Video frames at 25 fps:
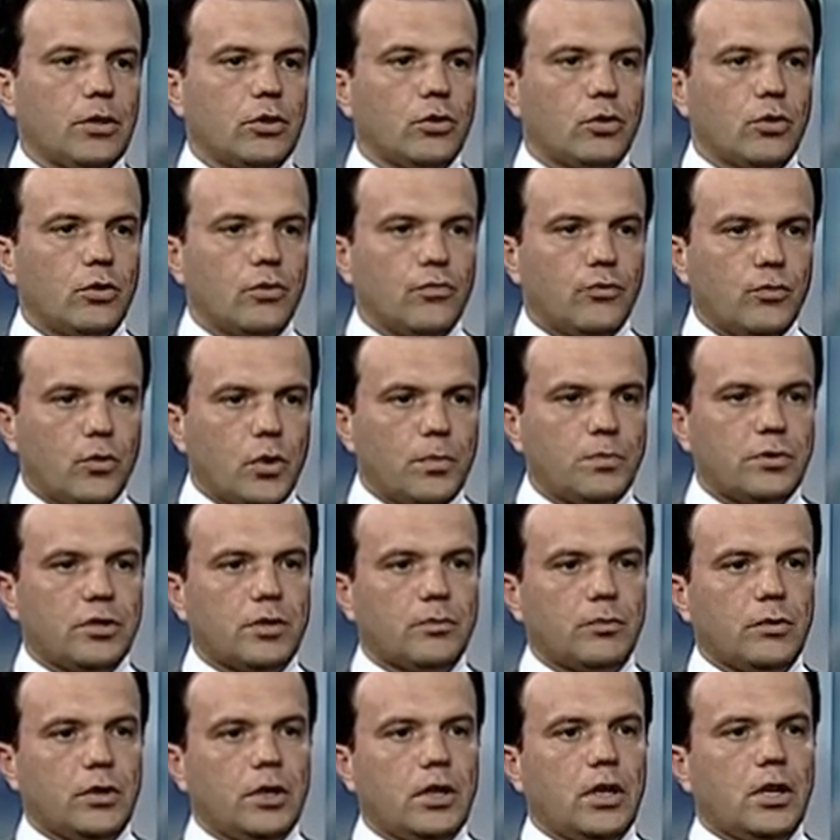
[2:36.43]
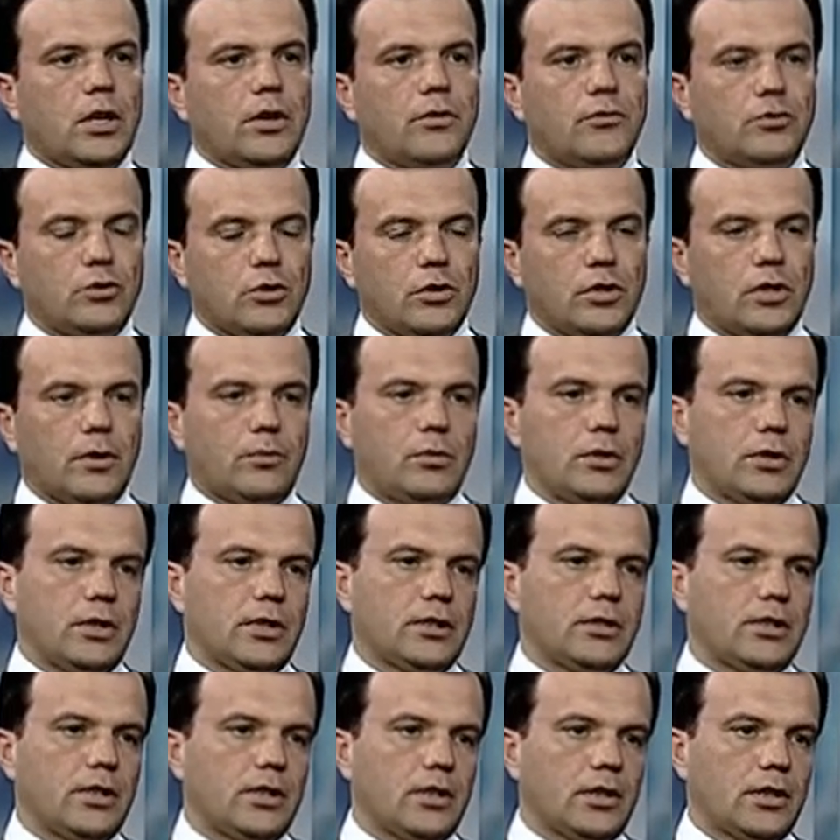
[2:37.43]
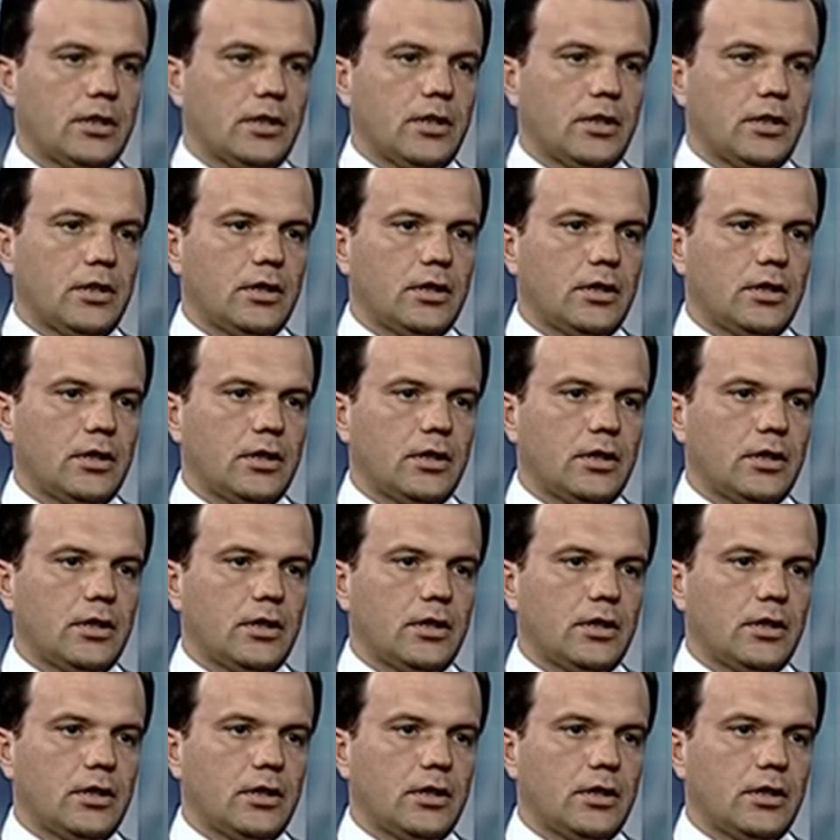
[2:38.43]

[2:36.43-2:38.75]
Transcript: но в общем все это было сделано